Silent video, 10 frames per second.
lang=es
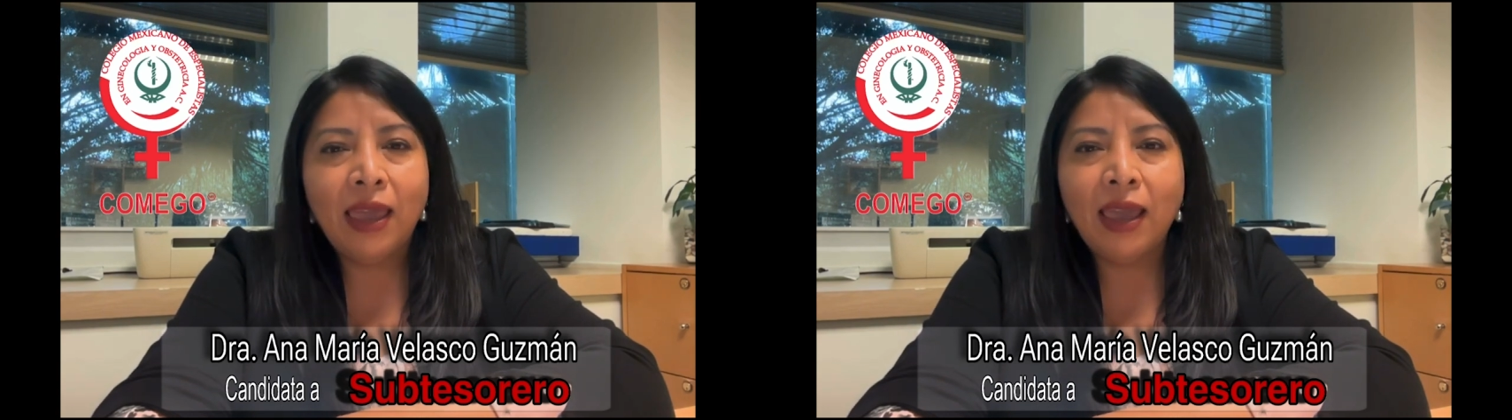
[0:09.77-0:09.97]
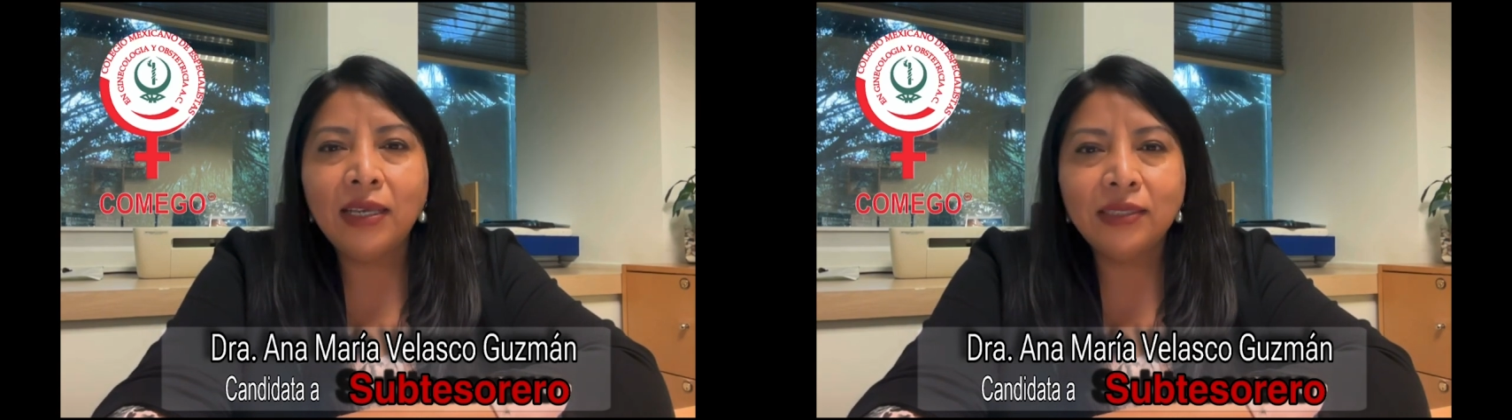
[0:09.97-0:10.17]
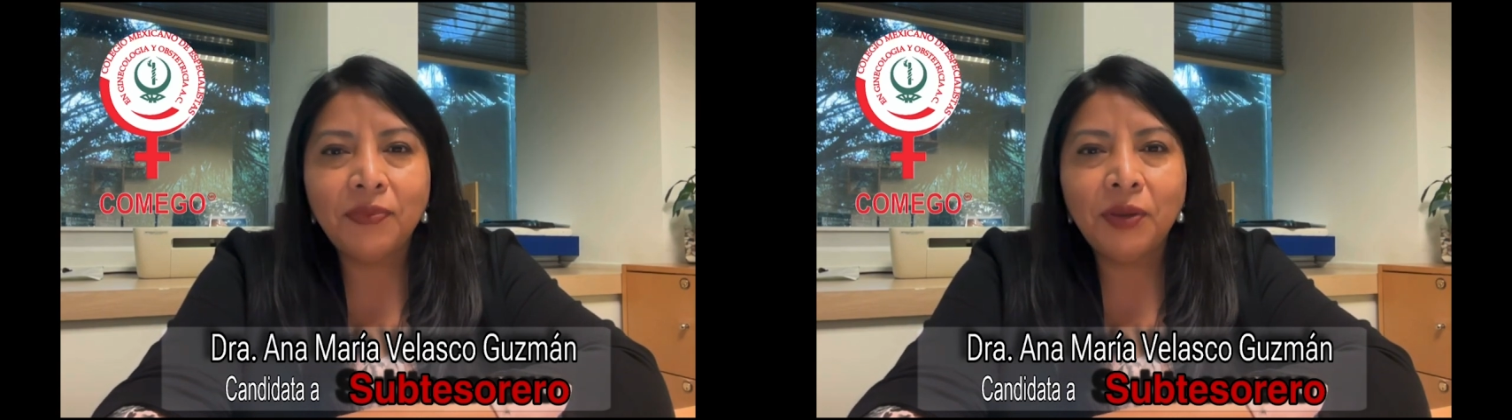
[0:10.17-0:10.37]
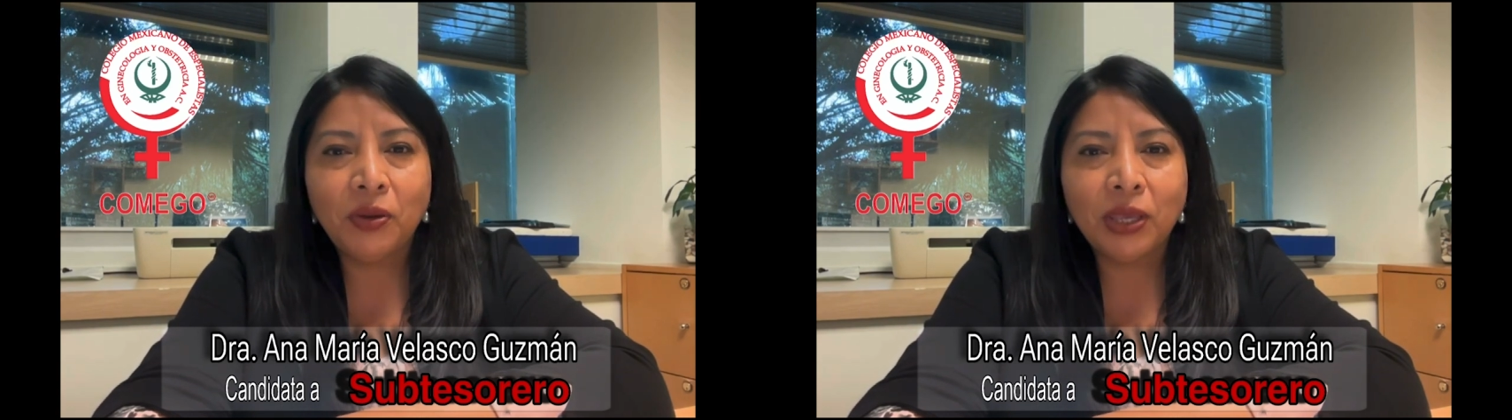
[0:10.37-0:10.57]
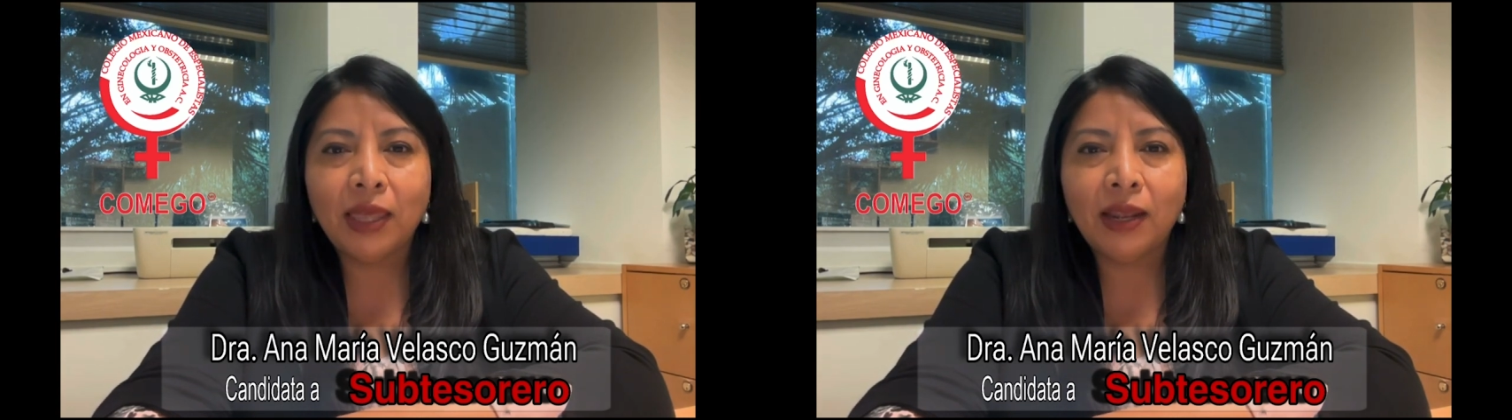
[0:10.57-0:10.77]
e hice
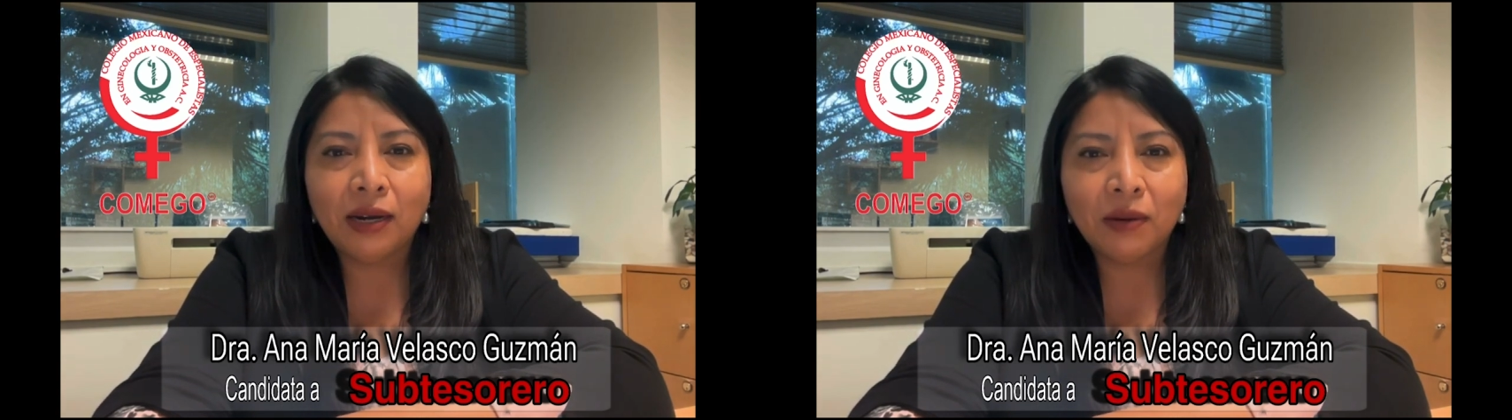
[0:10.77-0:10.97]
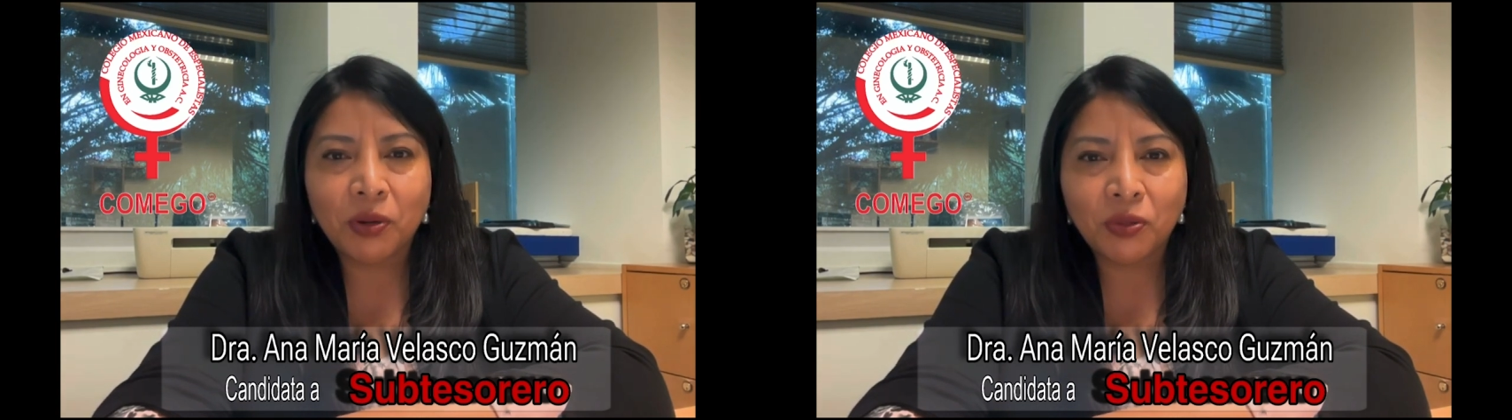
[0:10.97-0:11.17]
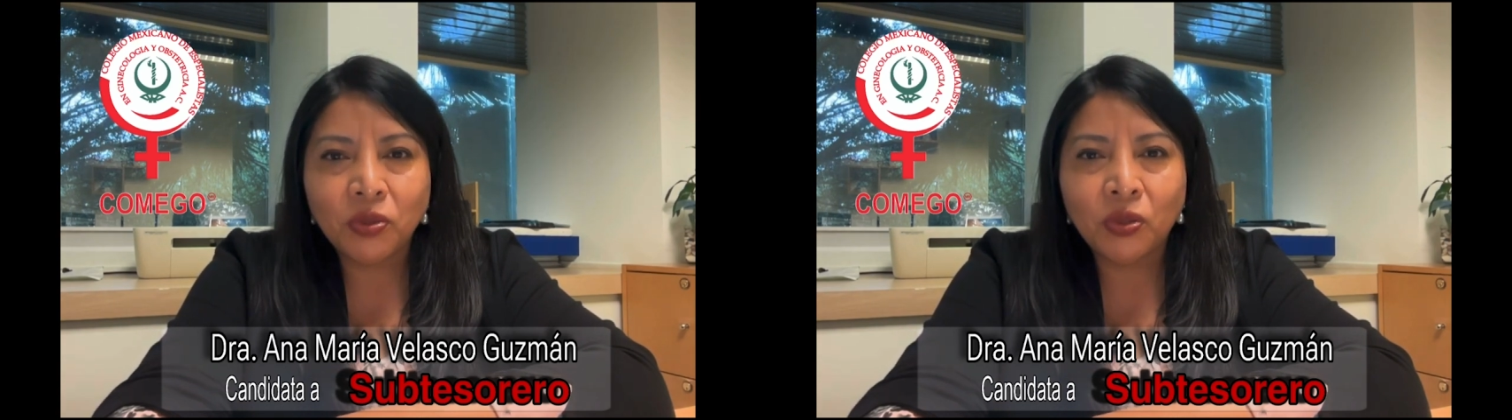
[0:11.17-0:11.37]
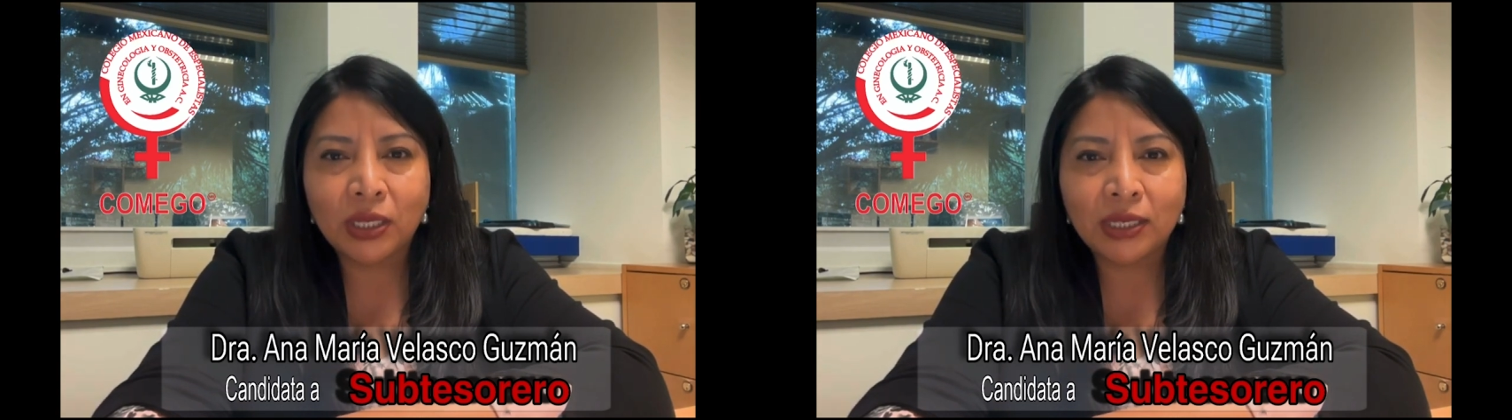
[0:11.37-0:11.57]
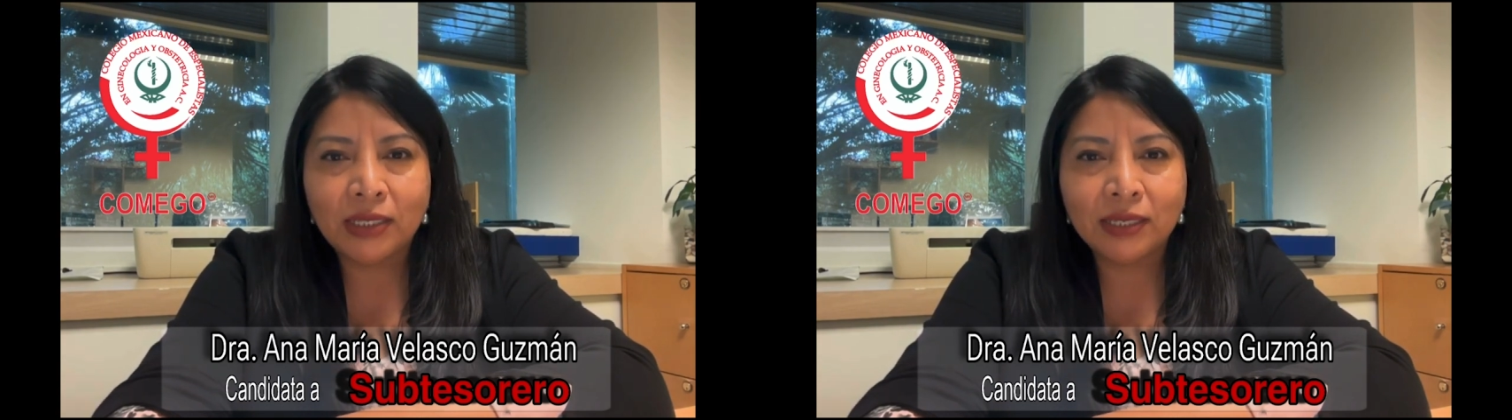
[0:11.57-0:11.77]
Biología de la Reproducción
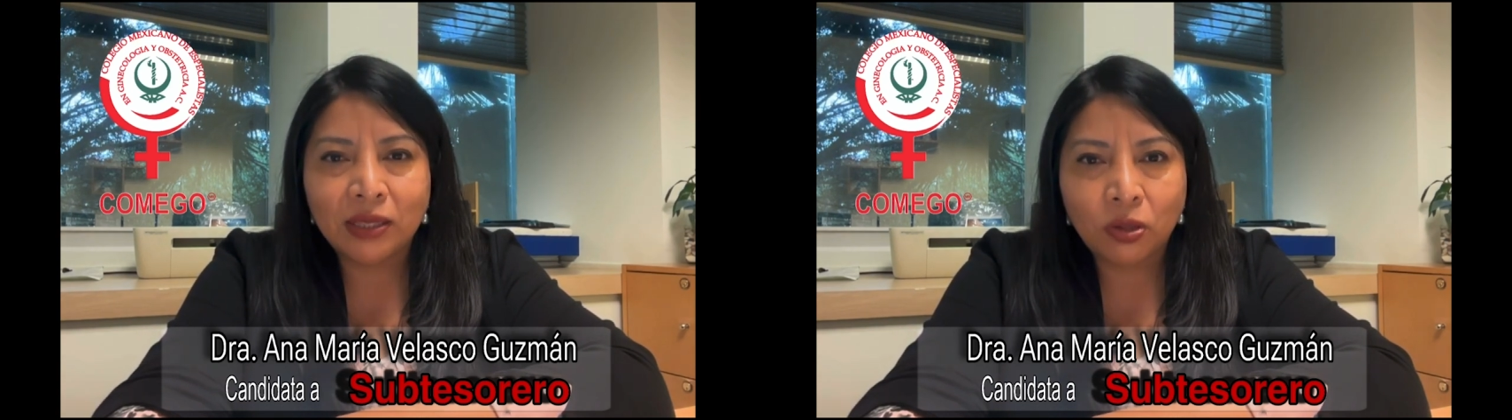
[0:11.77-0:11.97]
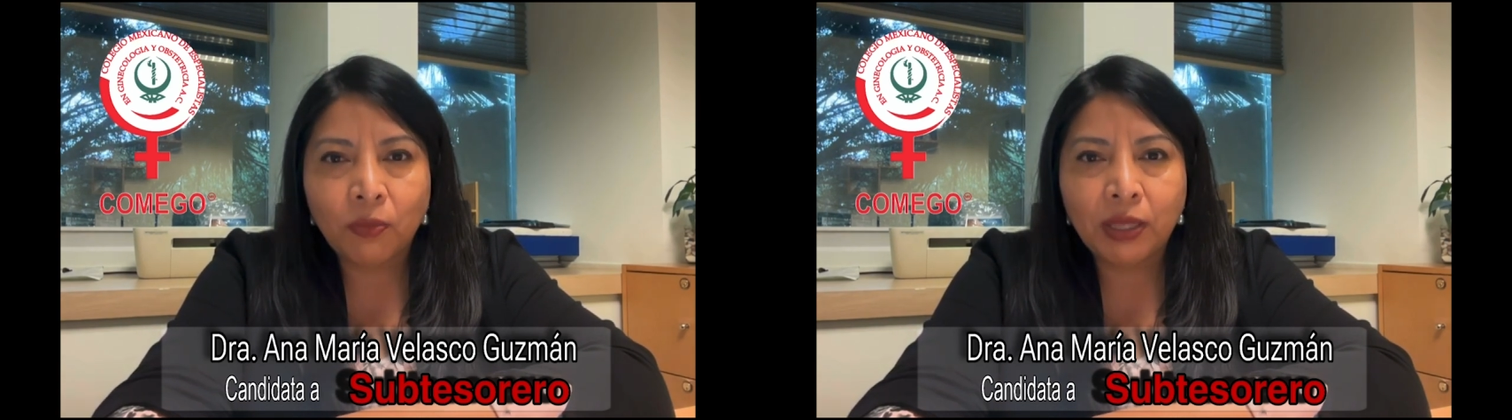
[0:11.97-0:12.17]
en el Centro